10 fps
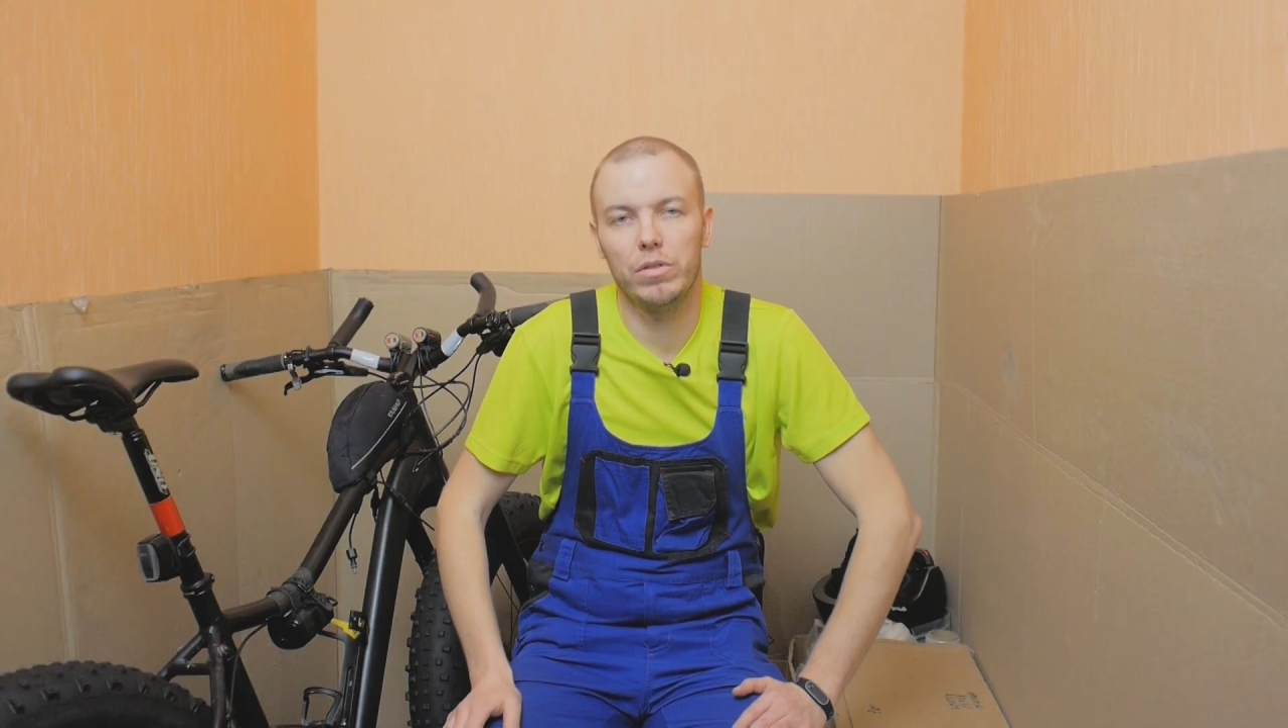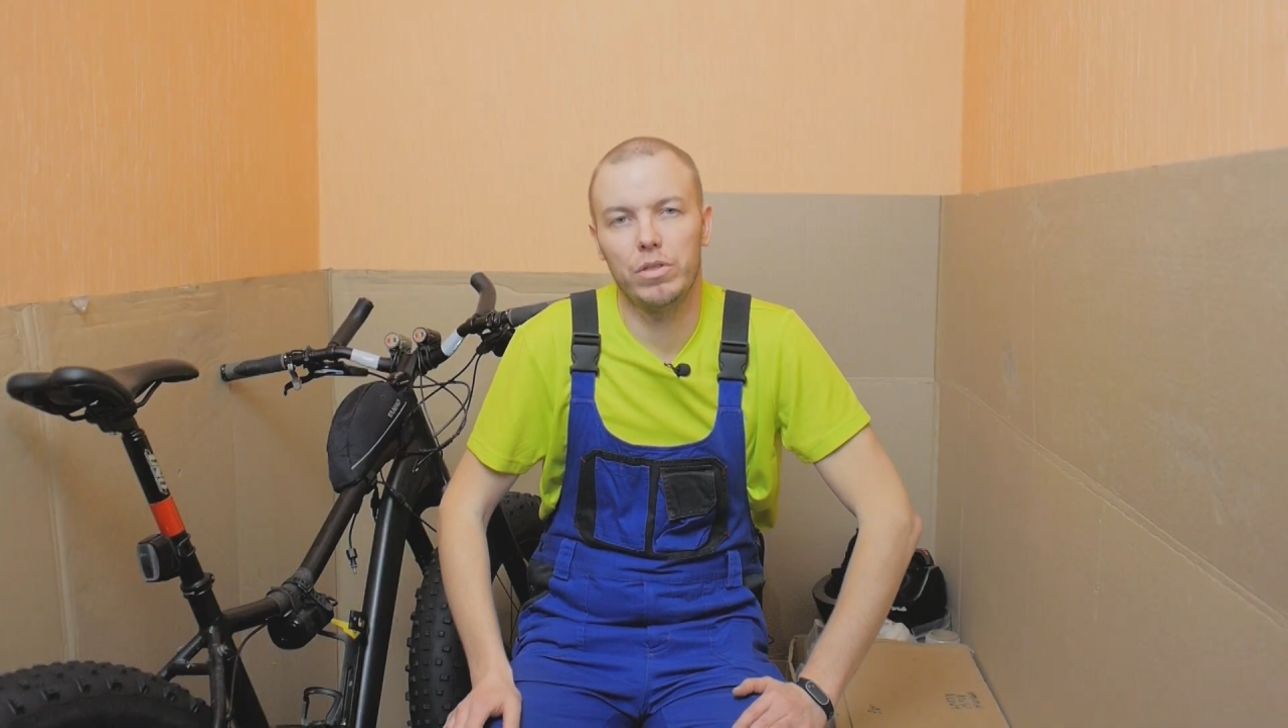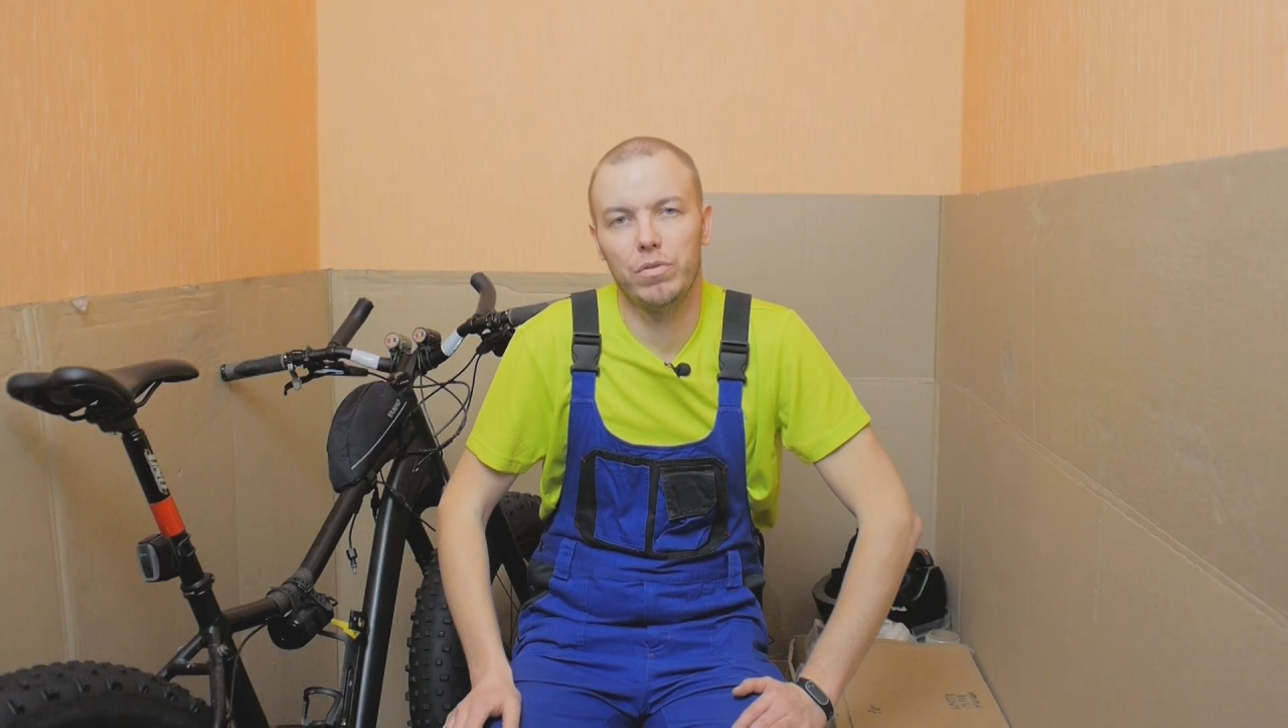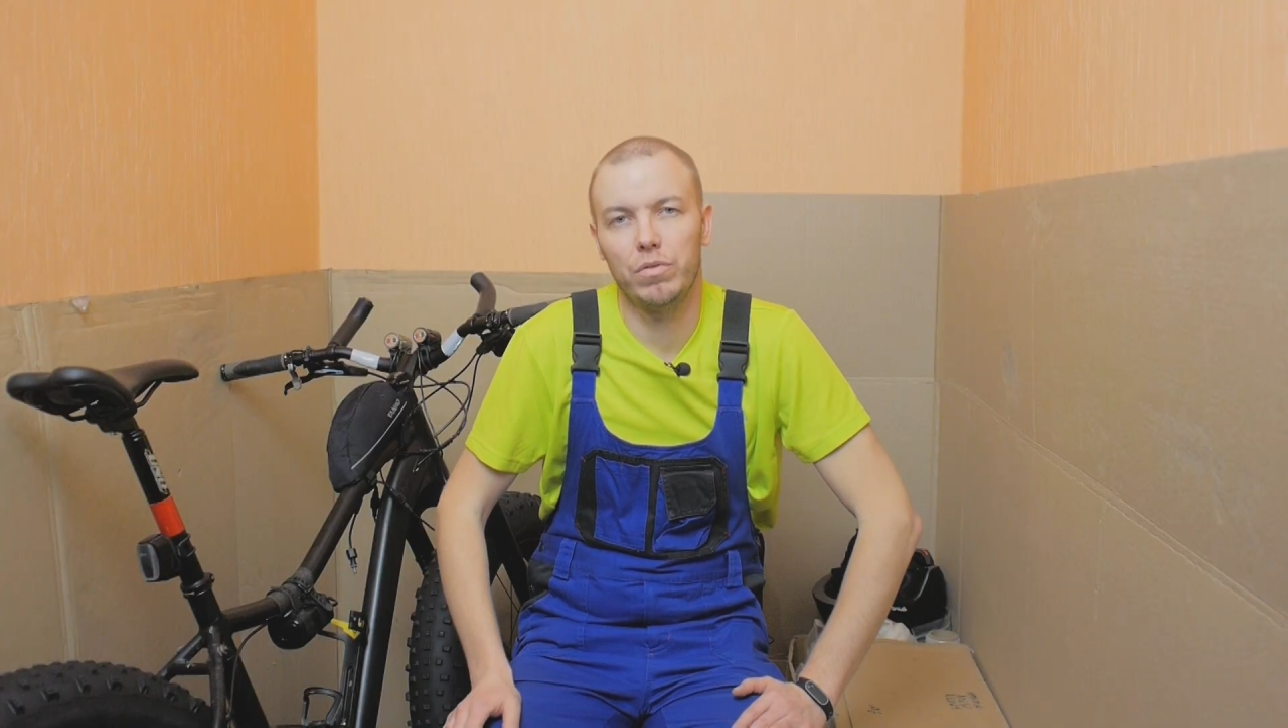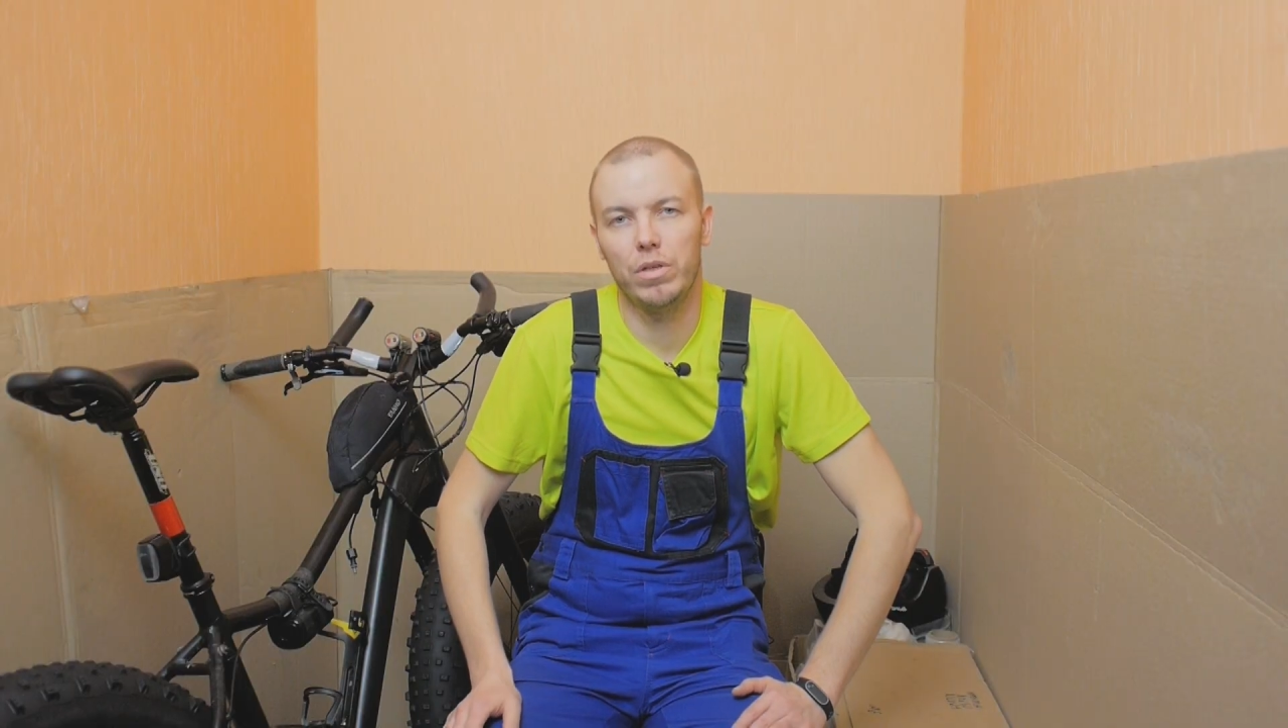
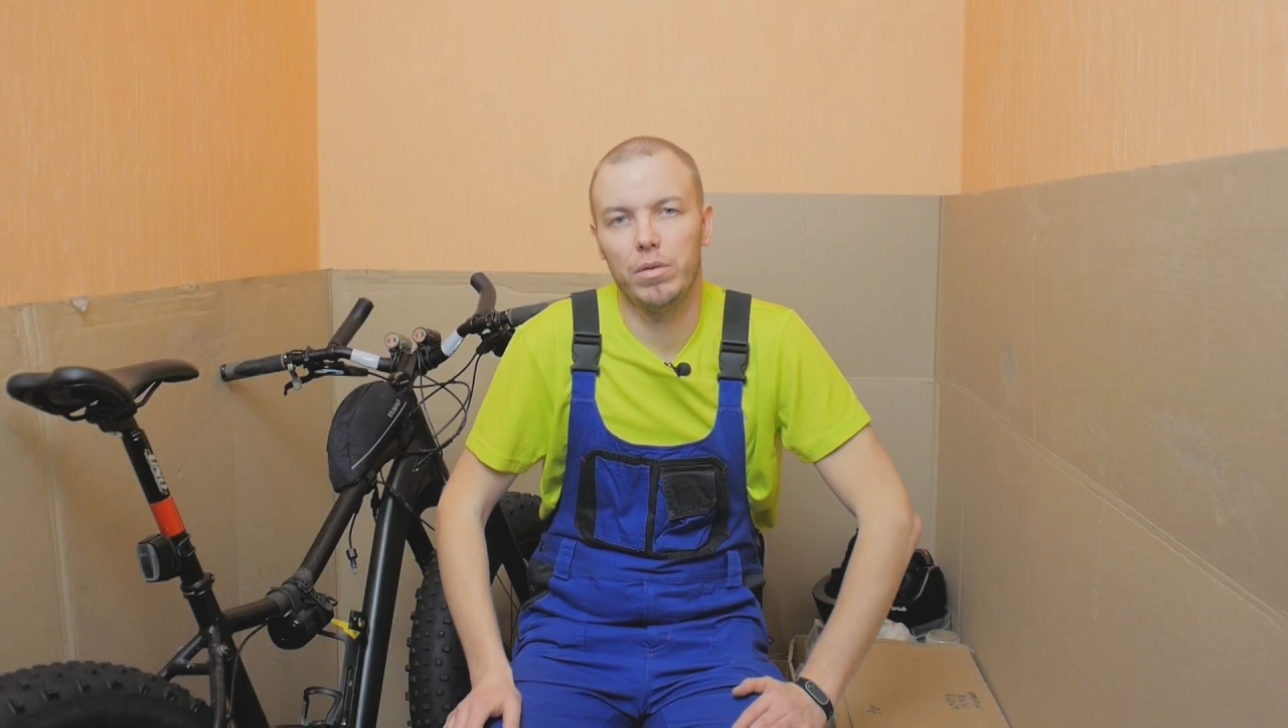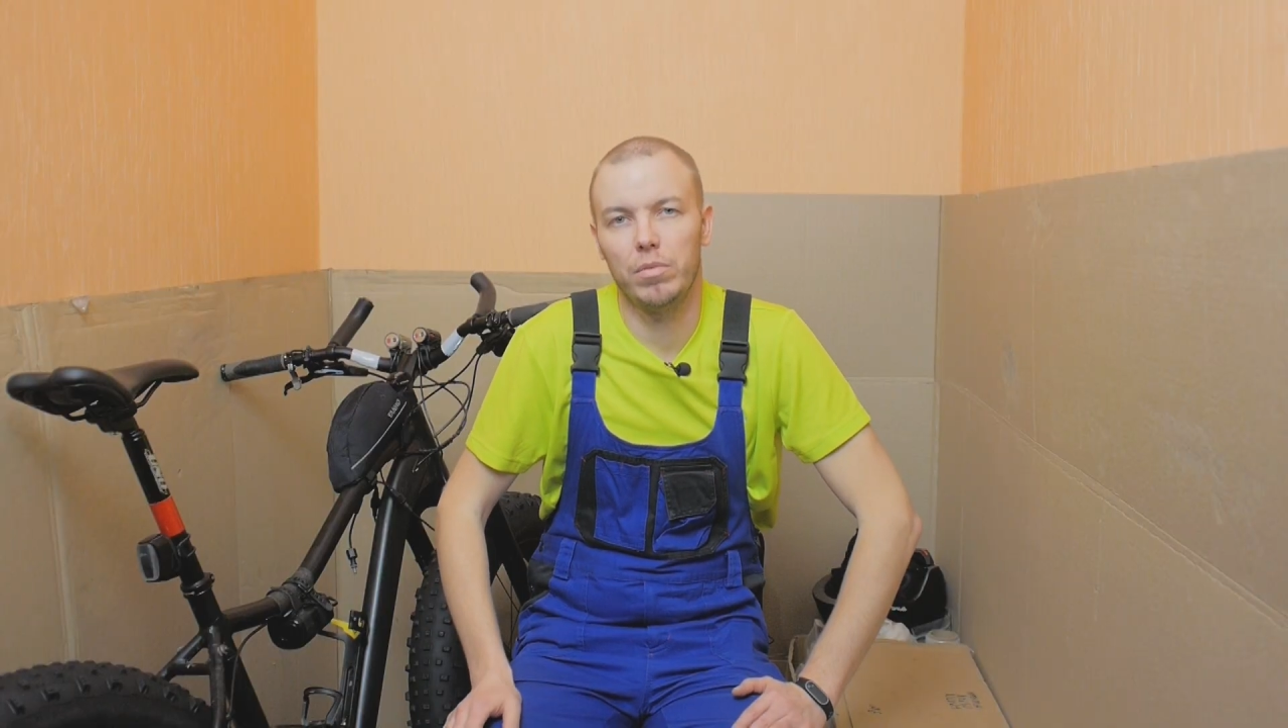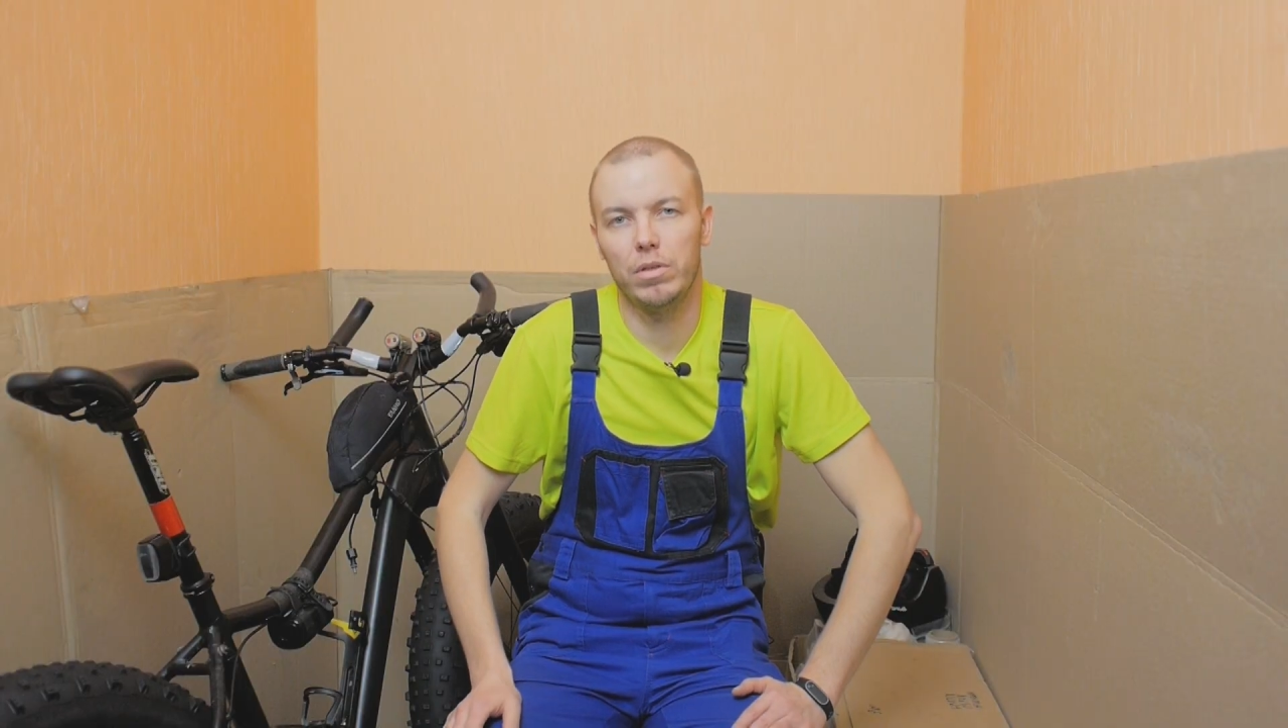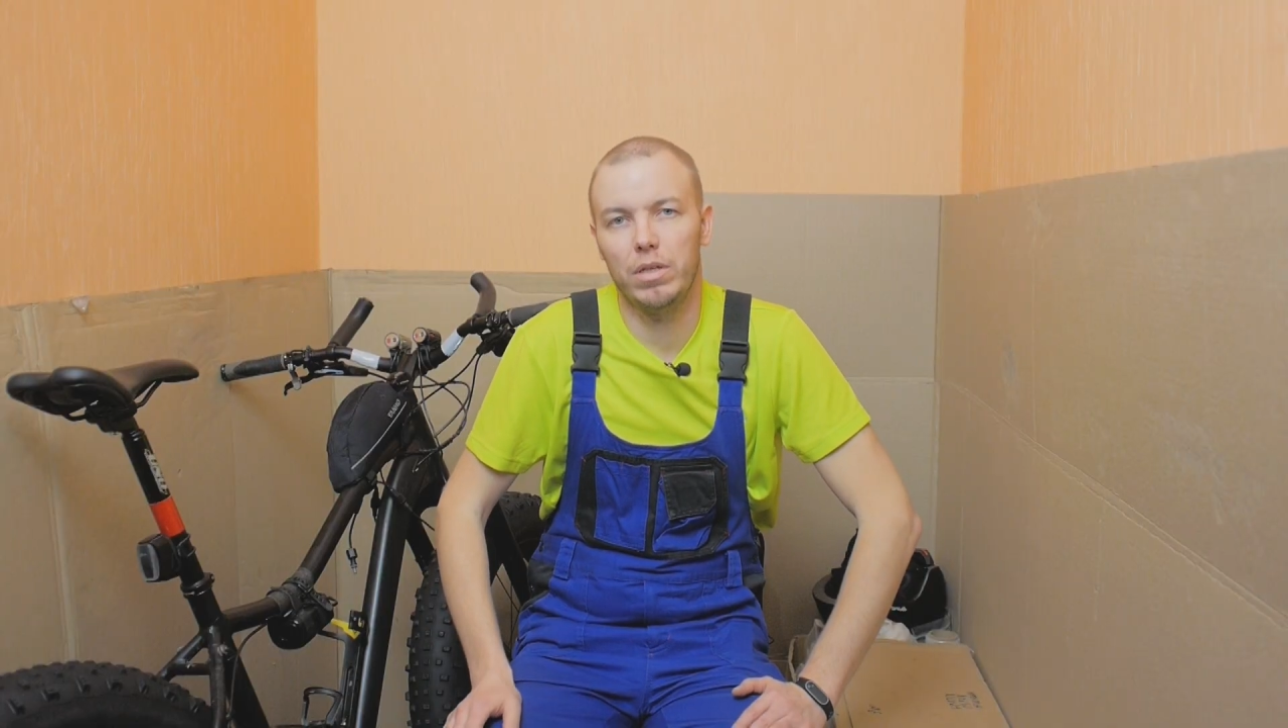ничего не было.